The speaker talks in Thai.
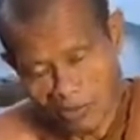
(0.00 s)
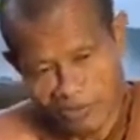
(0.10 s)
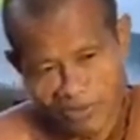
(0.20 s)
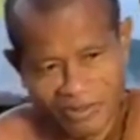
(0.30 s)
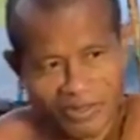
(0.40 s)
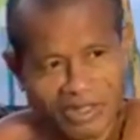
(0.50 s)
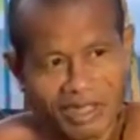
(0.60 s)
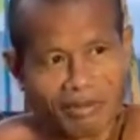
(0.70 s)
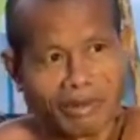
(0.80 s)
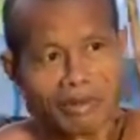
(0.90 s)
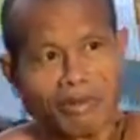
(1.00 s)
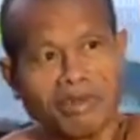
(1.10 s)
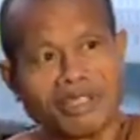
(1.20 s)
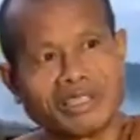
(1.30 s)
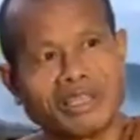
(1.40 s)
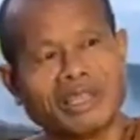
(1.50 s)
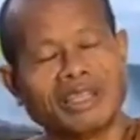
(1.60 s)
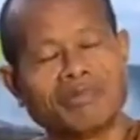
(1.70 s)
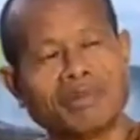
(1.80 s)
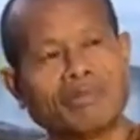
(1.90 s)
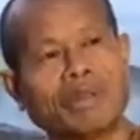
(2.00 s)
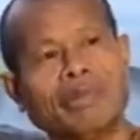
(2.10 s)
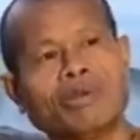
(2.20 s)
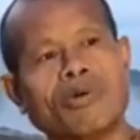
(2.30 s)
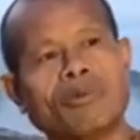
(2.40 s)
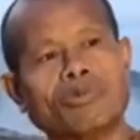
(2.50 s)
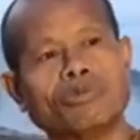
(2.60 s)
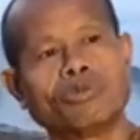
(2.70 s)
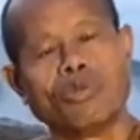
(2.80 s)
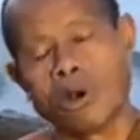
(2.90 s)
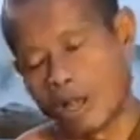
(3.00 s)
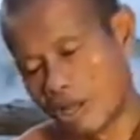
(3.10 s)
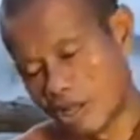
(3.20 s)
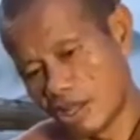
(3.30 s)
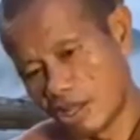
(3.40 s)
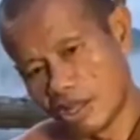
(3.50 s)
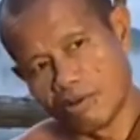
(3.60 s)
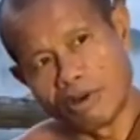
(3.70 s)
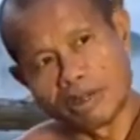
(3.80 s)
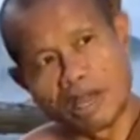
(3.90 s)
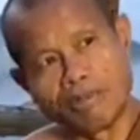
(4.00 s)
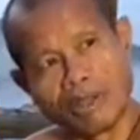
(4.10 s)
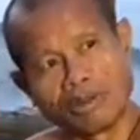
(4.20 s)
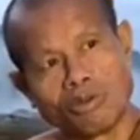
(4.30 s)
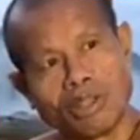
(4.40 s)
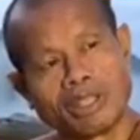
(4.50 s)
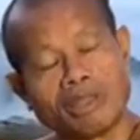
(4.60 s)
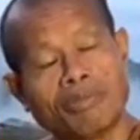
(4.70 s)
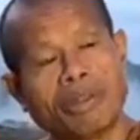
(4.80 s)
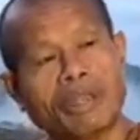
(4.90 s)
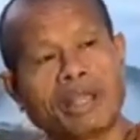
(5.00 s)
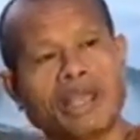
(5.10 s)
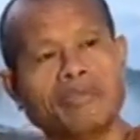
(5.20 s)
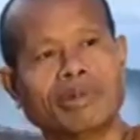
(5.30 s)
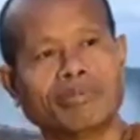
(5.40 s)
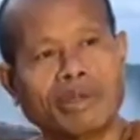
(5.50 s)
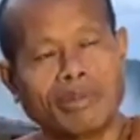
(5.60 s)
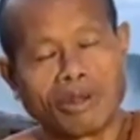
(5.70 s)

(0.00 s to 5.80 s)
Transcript: รู้ตัวมันไม่มีสติมันไม่มีความรู้ตัว ว่าทำแล้วตัวเองจะเป็นยังไง